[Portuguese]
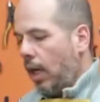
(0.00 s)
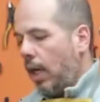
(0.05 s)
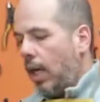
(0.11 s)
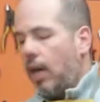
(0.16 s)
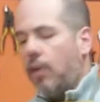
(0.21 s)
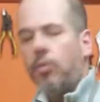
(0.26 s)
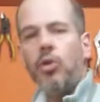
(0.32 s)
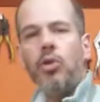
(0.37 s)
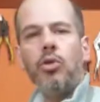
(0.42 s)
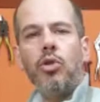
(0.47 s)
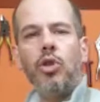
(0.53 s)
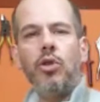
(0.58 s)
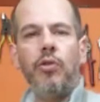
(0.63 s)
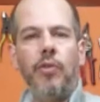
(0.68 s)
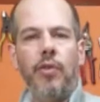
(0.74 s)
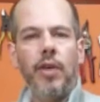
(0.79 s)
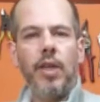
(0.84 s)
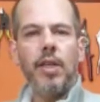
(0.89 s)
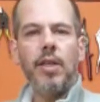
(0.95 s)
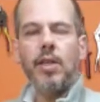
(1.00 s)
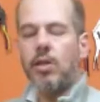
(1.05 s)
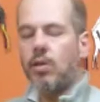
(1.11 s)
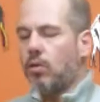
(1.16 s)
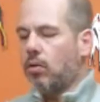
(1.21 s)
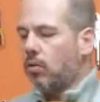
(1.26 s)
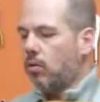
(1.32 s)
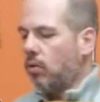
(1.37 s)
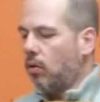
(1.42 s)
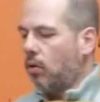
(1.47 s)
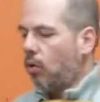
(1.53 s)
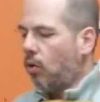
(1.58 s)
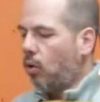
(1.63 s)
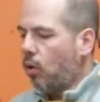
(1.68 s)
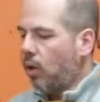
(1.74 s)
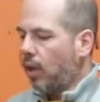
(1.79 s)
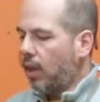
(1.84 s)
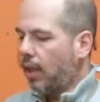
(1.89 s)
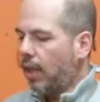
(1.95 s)
É muito difícil
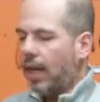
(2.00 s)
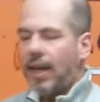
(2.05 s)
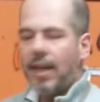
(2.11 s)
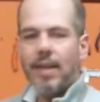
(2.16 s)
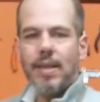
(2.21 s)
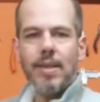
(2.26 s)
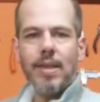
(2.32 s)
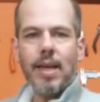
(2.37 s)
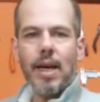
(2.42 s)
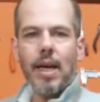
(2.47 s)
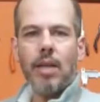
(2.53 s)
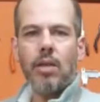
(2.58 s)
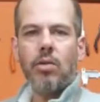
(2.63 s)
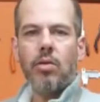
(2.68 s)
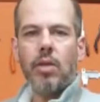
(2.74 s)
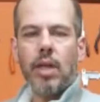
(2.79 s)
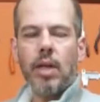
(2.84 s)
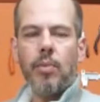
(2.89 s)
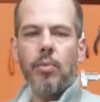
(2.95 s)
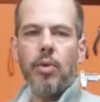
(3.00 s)
cortar exato, né?